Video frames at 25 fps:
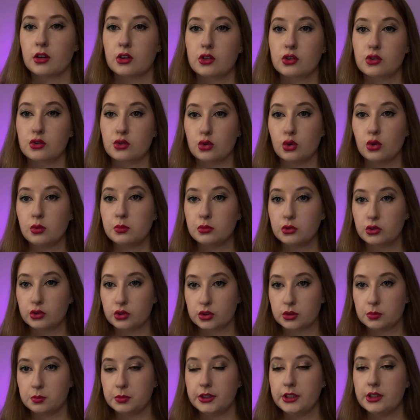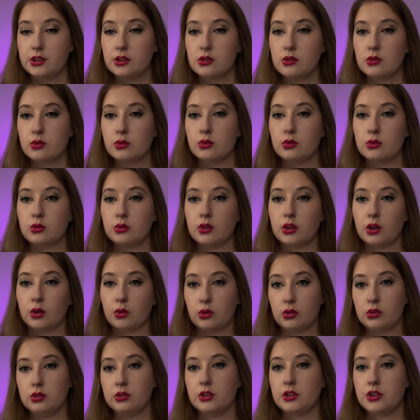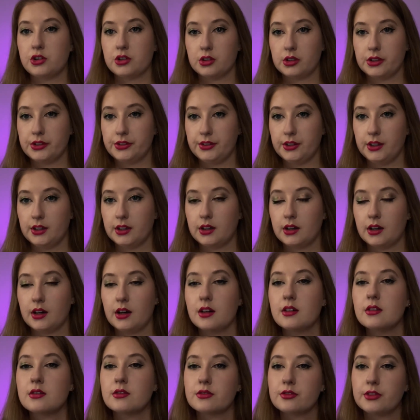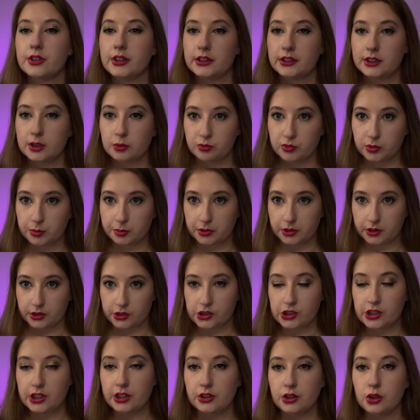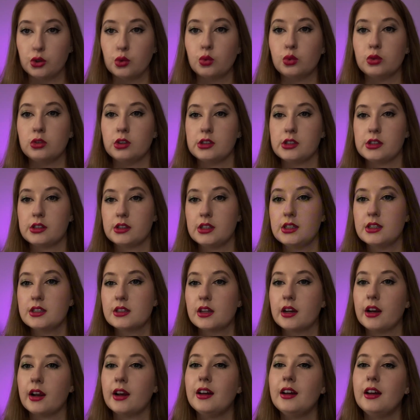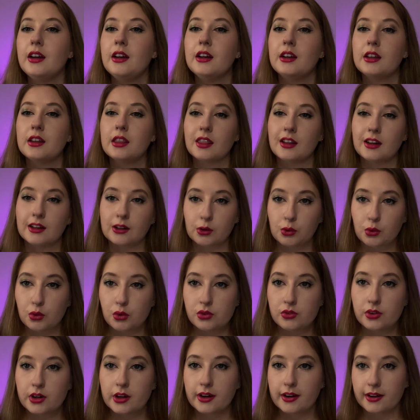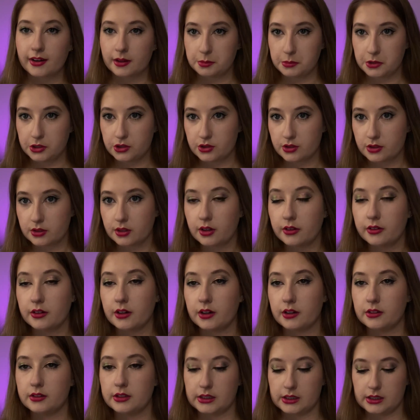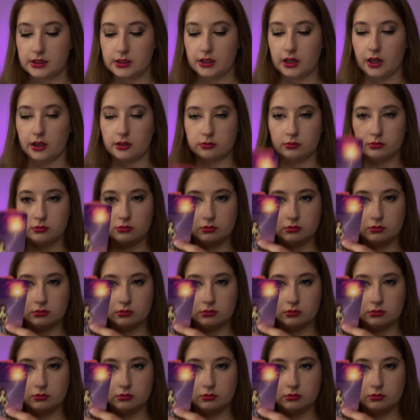Что может быть у такого человека в этом воплощении, у носителя такого кармического хвоста?